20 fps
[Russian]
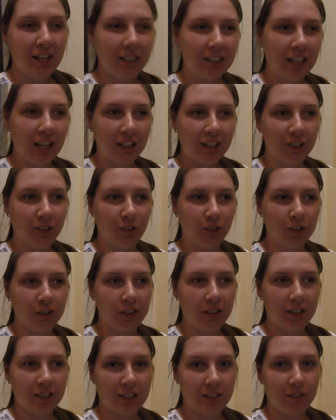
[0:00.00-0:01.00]
Так
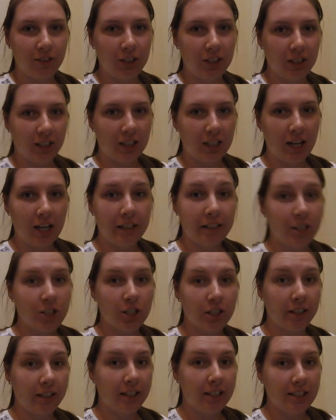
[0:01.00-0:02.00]
долго свинок я
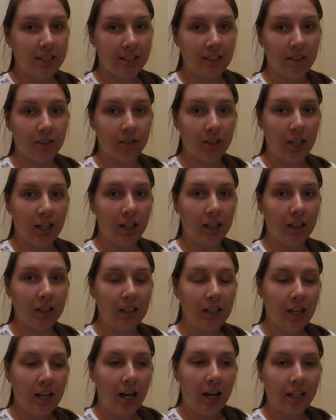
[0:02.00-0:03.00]
лично не
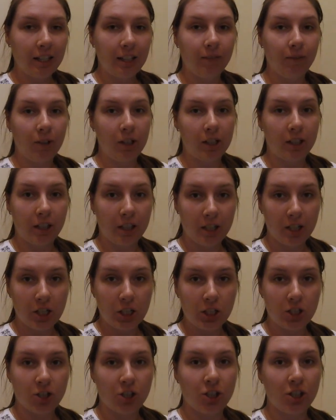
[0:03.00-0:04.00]
оставляла. Они были,
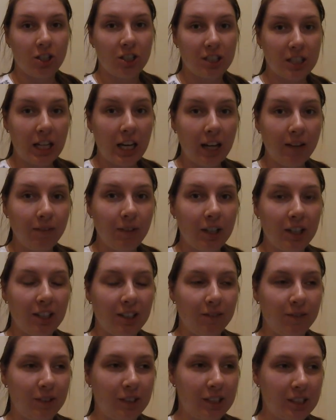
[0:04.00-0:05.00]
конечно же, не сами,
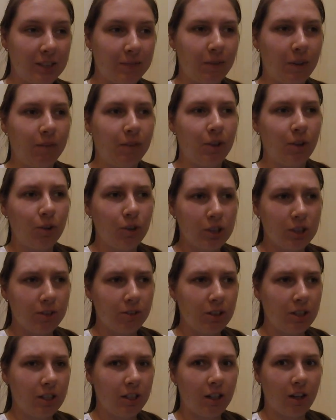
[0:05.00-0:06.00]
они были с моими
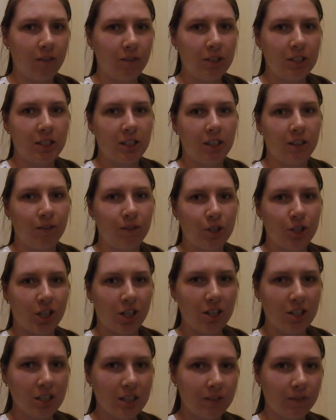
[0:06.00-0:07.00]
родственниками, за ними
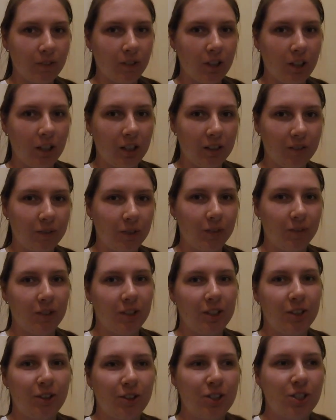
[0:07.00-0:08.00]
Женя смотрел, мой
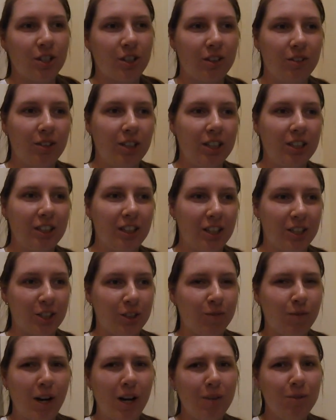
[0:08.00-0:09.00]
молодой человек,
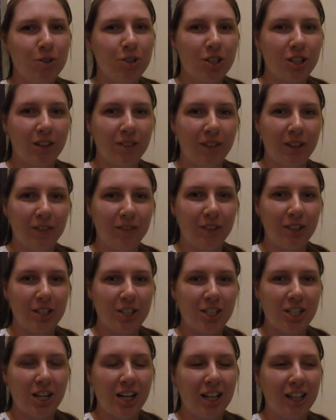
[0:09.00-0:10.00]
также бабушка моя
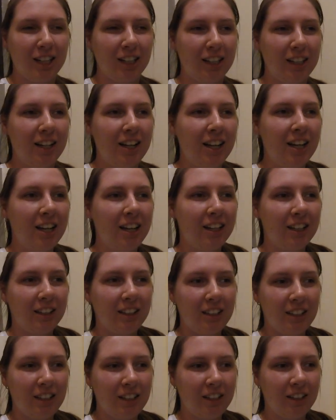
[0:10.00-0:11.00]
приезжала.
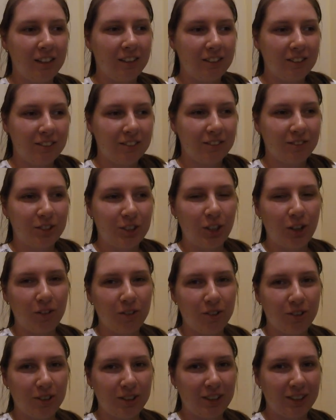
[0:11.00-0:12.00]
И все
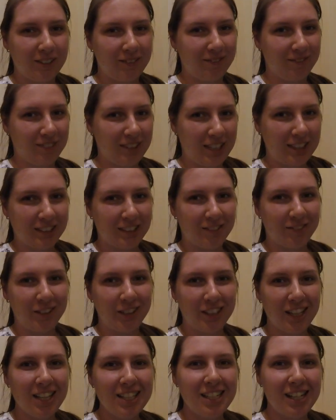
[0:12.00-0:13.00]
равно это как-то
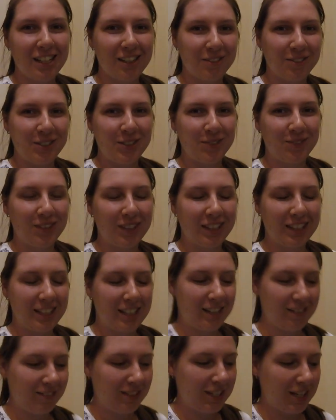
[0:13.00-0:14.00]
волнительно все было
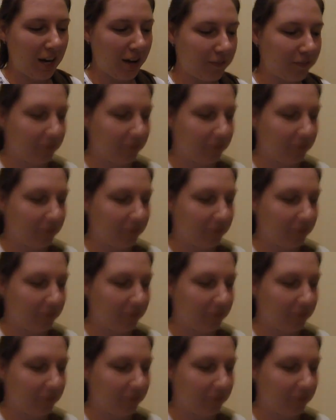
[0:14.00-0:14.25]
для меня.